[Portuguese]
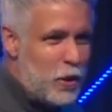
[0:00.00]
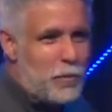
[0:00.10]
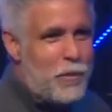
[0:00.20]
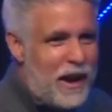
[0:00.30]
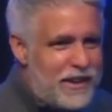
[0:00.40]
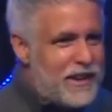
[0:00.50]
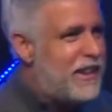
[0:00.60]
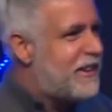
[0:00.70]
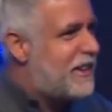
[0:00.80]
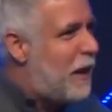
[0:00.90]
que o pai
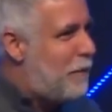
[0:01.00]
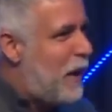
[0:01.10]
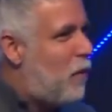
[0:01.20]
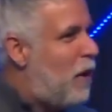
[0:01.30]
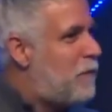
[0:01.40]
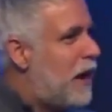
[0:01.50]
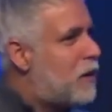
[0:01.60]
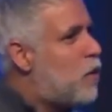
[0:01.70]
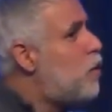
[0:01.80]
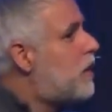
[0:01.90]
queria saber, ou a
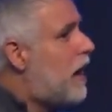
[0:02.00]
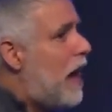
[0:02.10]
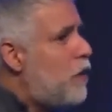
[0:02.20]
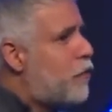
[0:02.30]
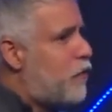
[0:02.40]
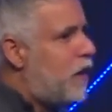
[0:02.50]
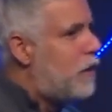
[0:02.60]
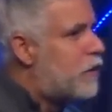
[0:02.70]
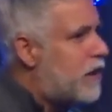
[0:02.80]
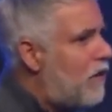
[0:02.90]
mãe, com quem o
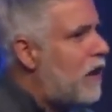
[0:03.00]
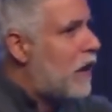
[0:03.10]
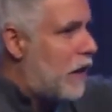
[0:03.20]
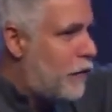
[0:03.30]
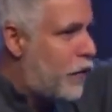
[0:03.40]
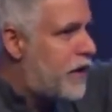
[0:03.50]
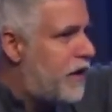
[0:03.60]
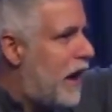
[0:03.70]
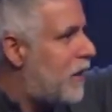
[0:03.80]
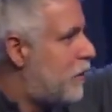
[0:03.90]
filho estava. Quem foi
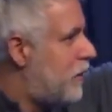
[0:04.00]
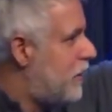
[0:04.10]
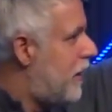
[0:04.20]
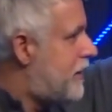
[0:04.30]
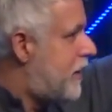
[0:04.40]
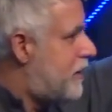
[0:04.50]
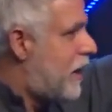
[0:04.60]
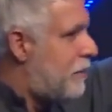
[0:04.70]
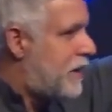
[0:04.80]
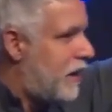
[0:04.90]
criado nesse
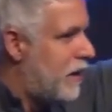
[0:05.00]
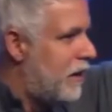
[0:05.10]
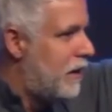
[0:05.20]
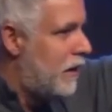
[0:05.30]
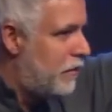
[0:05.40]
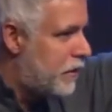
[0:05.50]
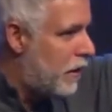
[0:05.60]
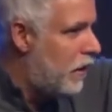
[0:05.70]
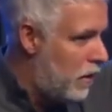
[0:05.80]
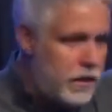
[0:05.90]
sistema aqui?
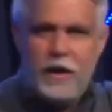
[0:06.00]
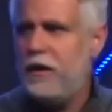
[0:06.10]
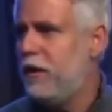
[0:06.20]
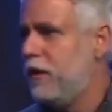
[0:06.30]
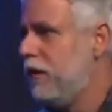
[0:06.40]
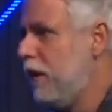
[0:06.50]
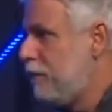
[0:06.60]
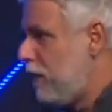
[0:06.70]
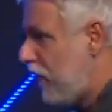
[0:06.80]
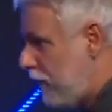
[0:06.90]
Levante a mão. Olha aí.
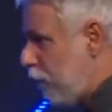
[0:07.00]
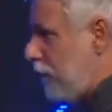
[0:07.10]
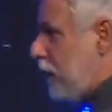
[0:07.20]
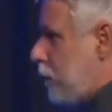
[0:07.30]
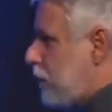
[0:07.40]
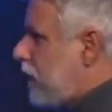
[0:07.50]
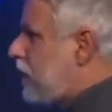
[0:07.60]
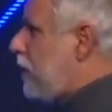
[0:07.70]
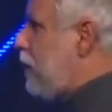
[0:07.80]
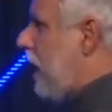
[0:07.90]
Provavelmente você
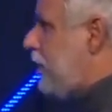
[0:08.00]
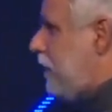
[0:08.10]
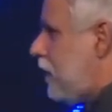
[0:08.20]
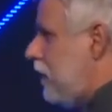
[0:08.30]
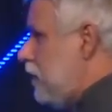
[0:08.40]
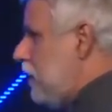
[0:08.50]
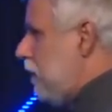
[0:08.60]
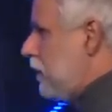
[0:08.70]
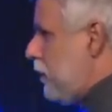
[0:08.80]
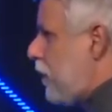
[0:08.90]
tem mais de,
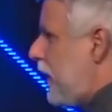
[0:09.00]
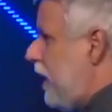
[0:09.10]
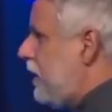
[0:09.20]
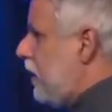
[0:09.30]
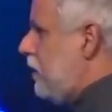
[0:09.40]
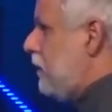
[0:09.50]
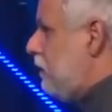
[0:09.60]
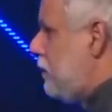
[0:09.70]
de 40.